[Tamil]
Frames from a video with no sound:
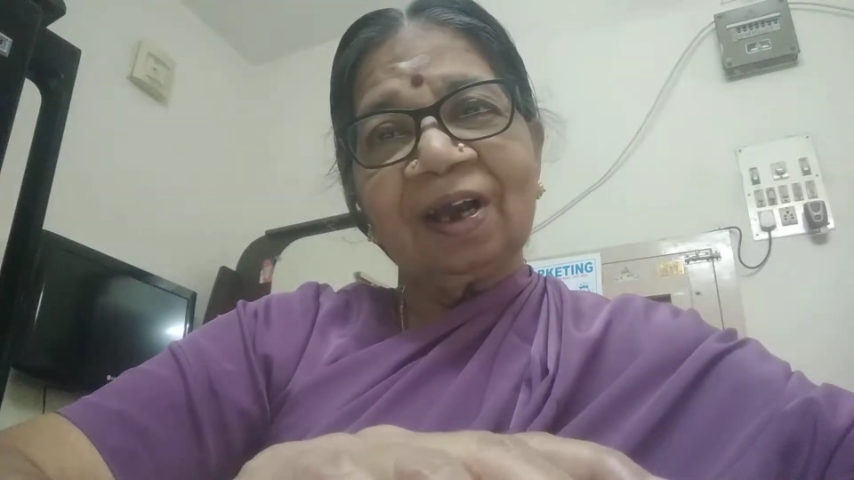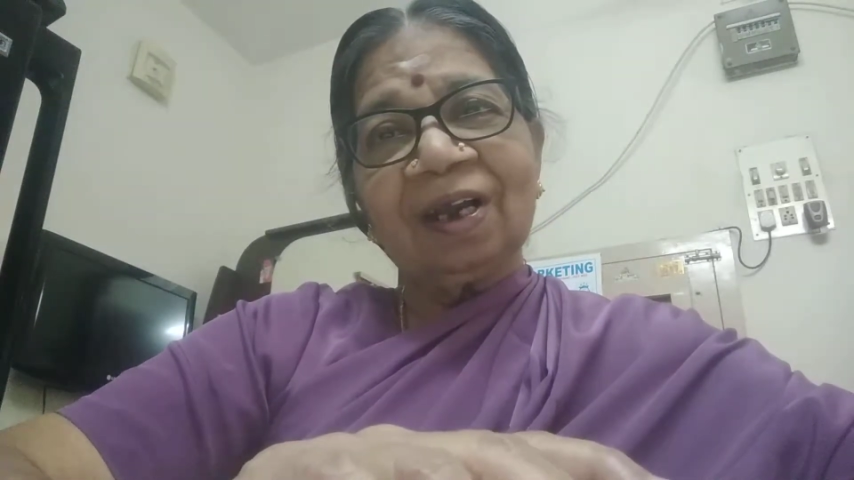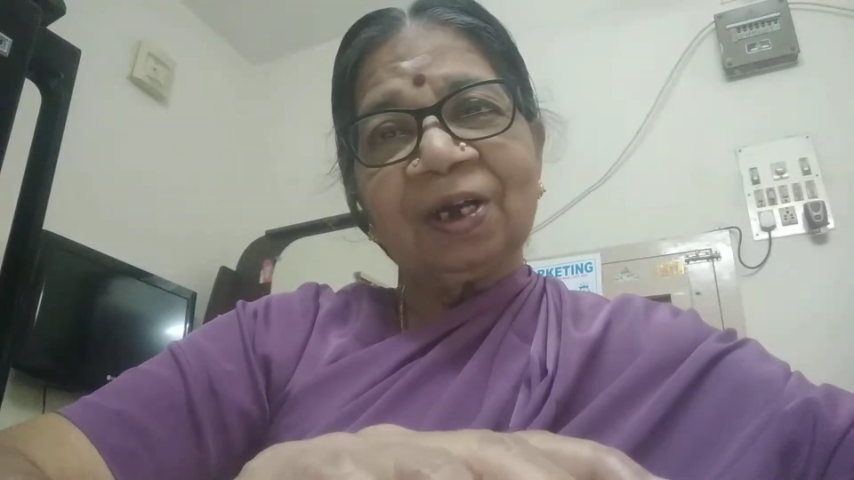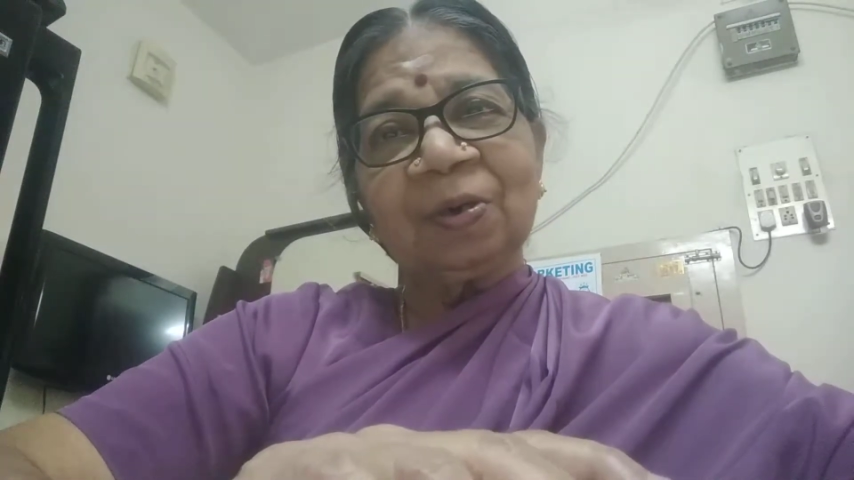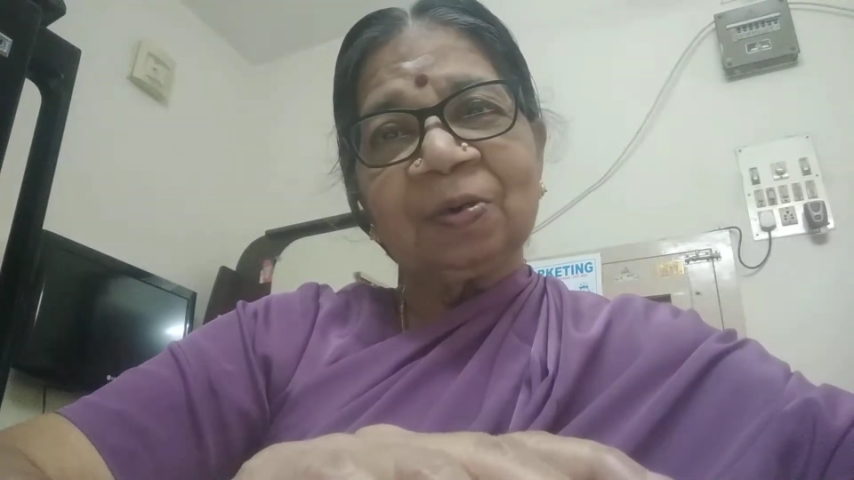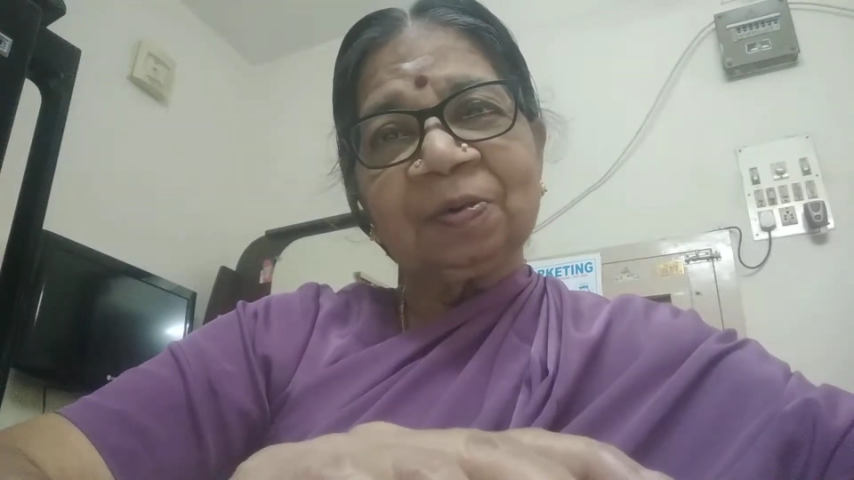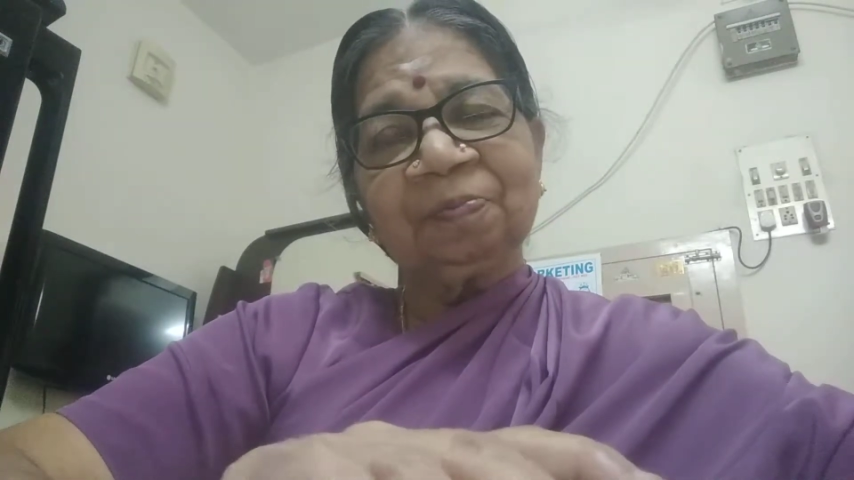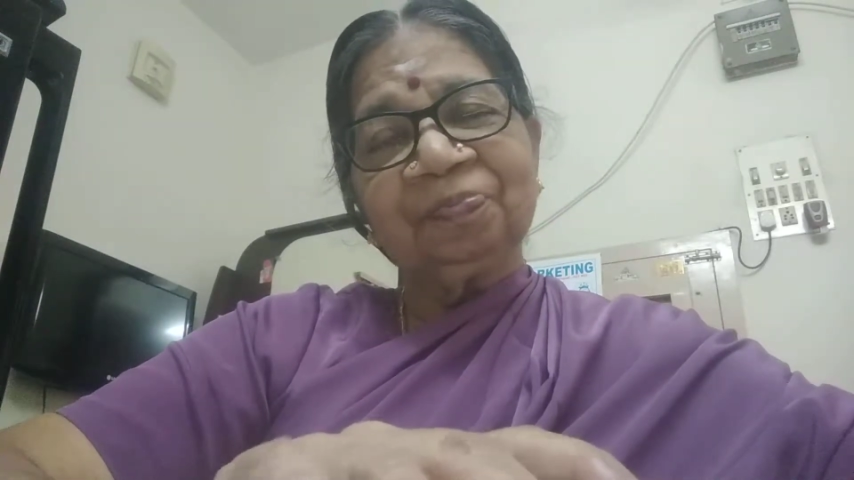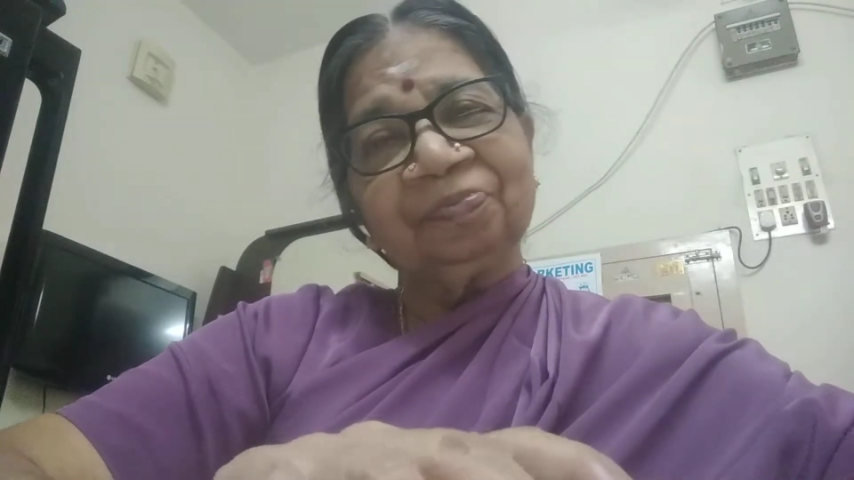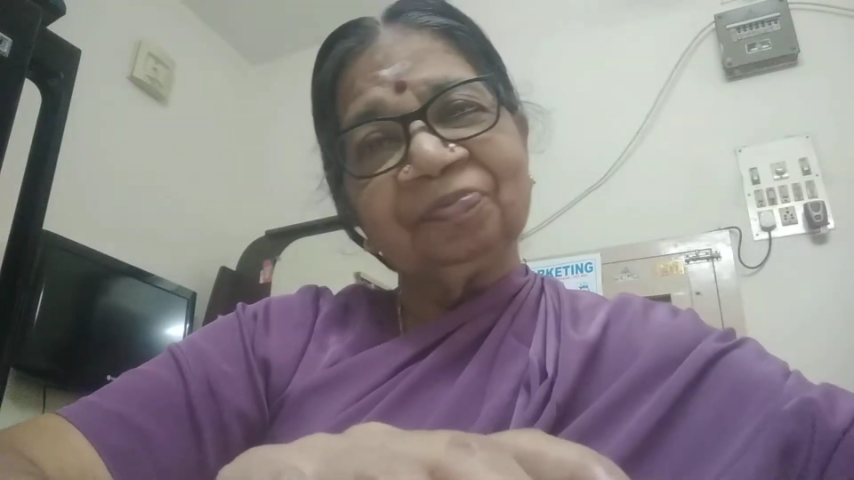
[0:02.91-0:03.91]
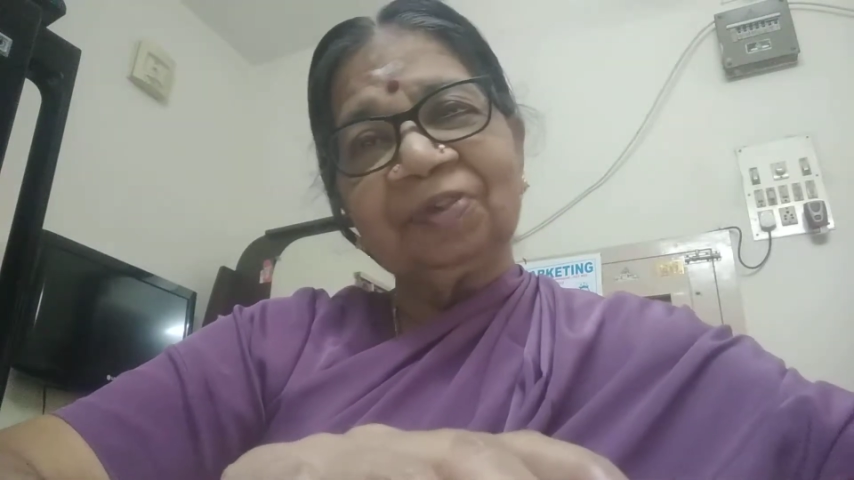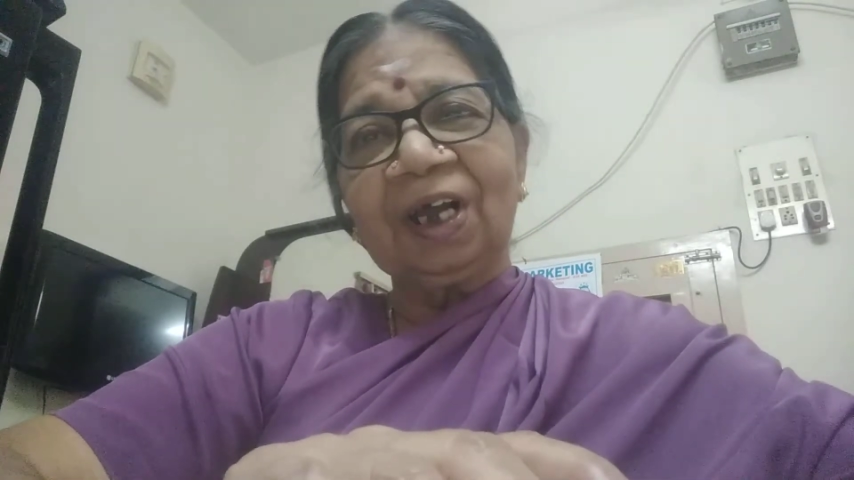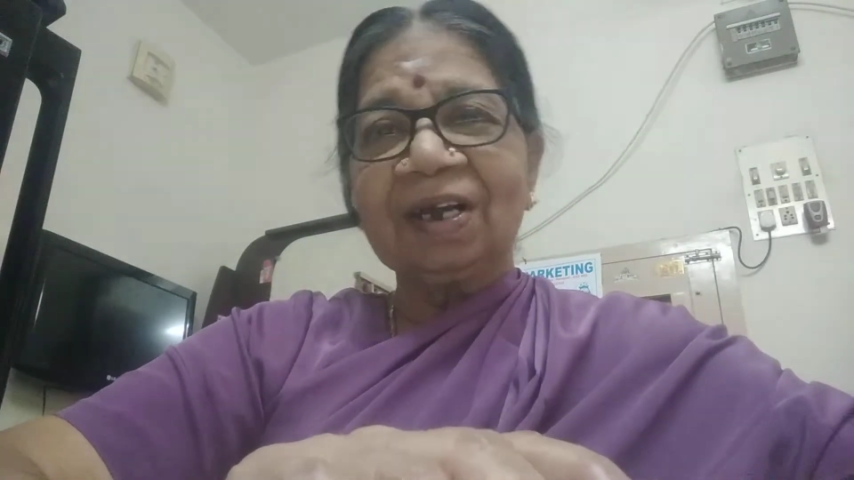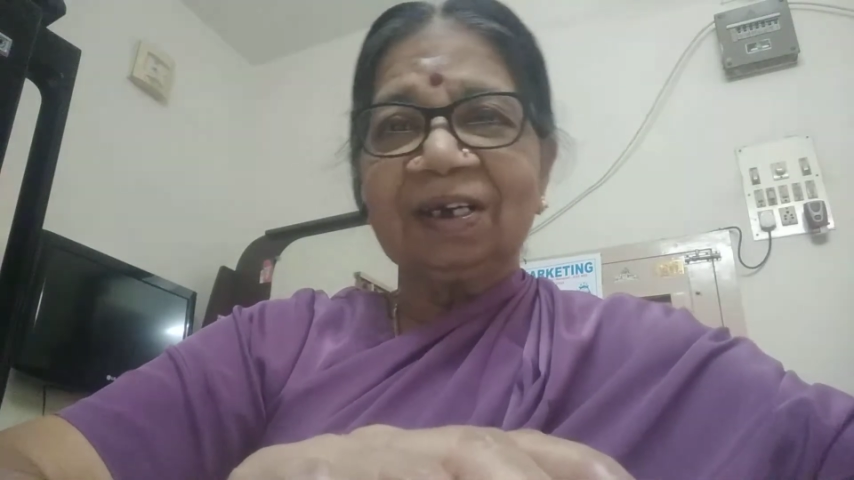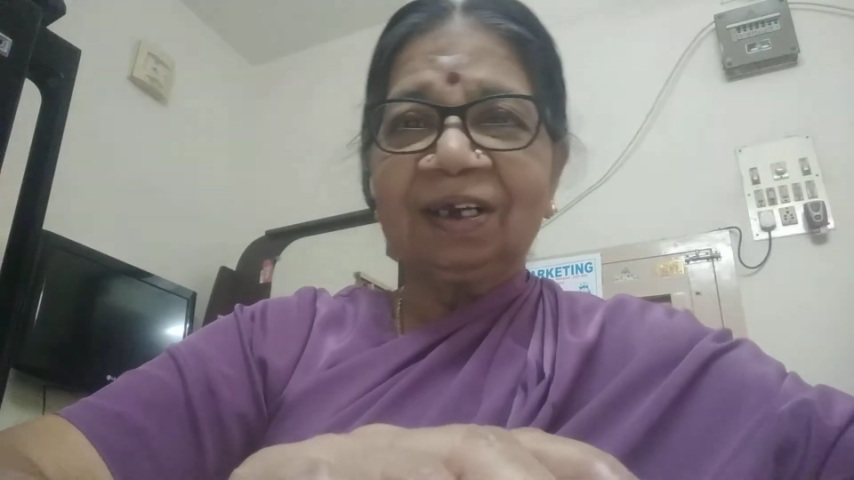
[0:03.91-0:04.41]
எல்லாரும்
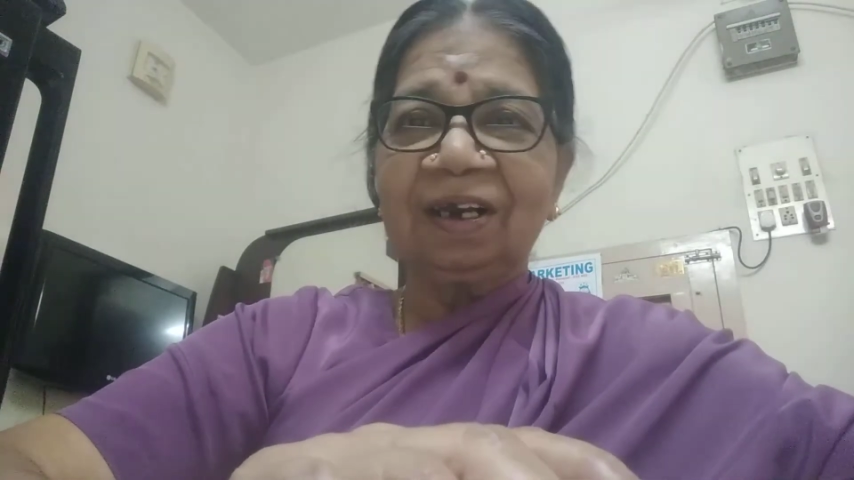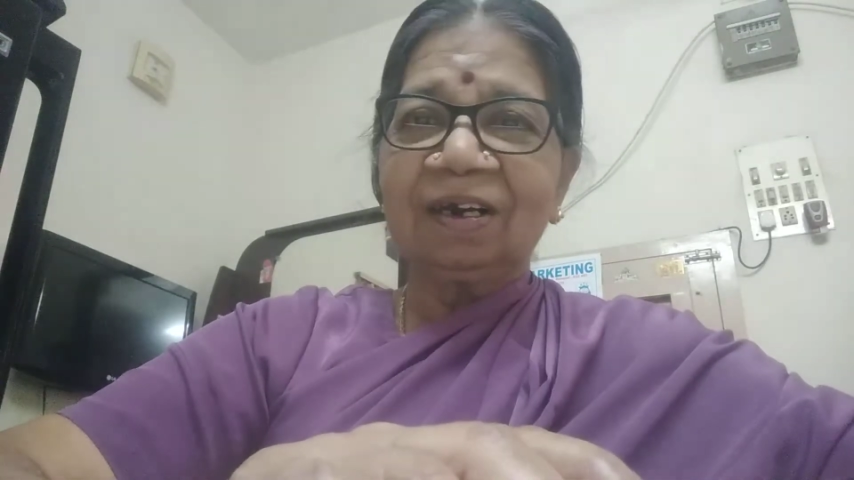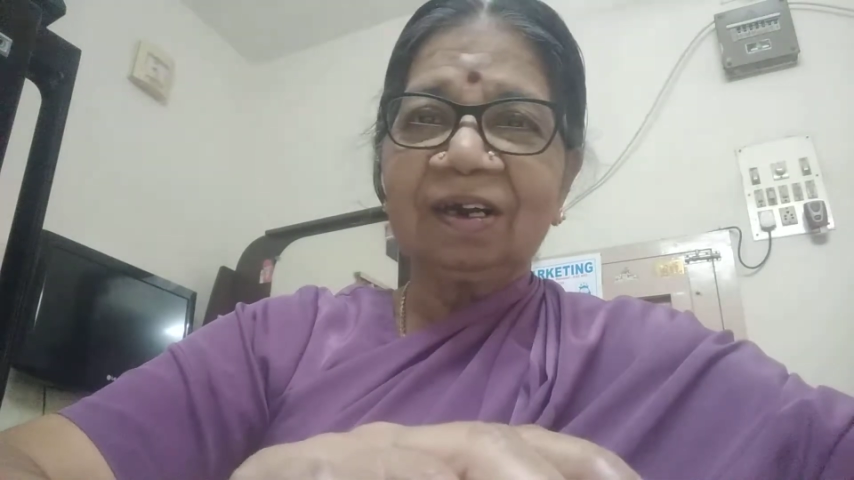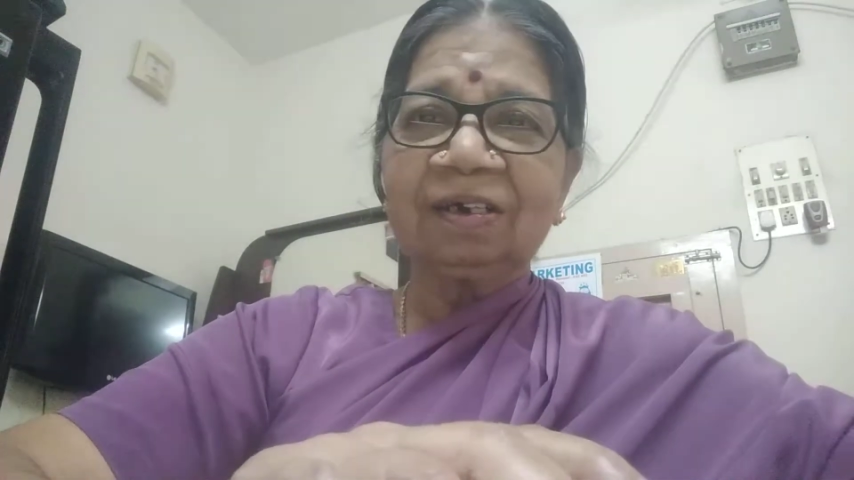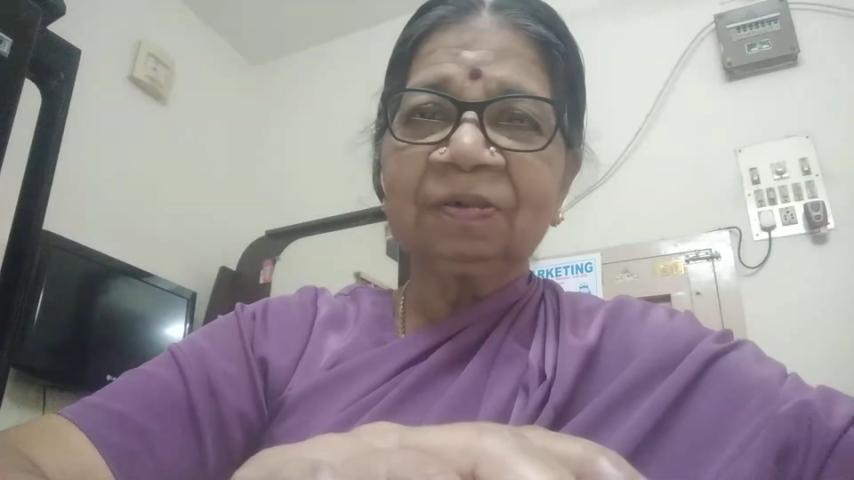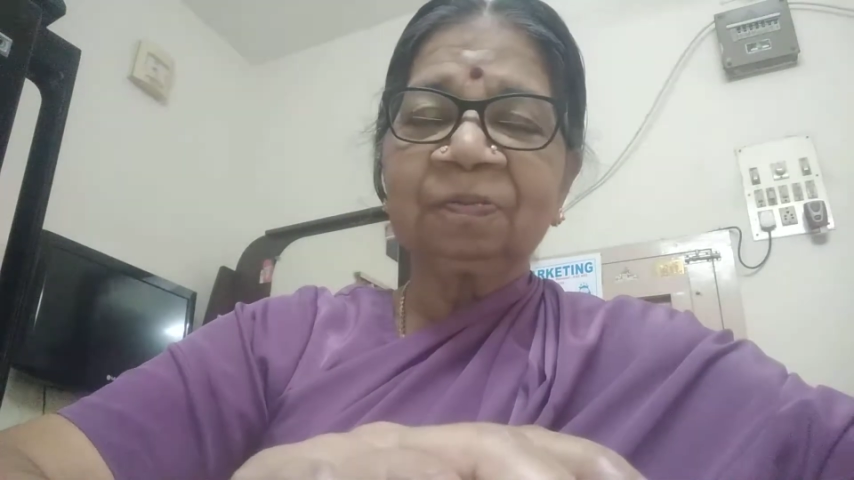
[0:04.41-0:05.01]
நல்லா இருக்கீங்களா